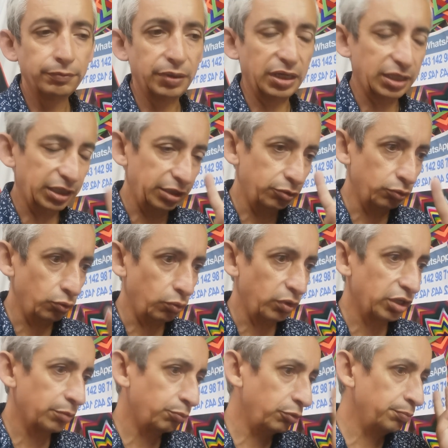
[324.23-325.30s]
para que tu
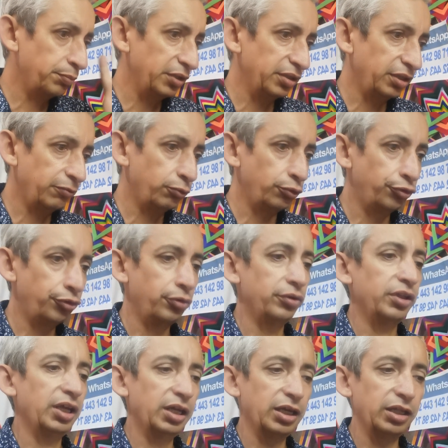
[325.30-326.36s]
cuerpo empiece a
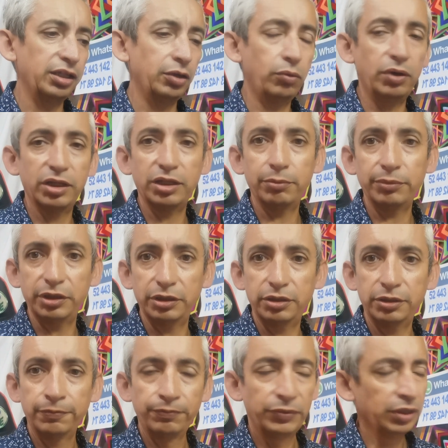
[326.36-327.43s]
funcionar
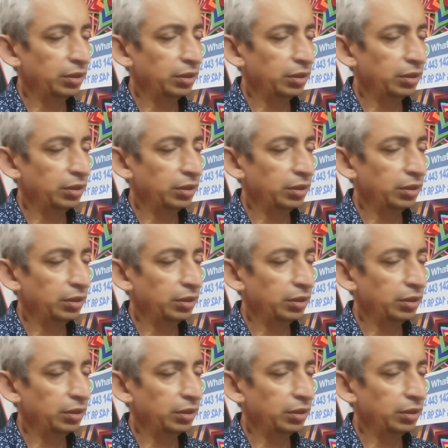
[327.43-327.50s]
adecuadamente.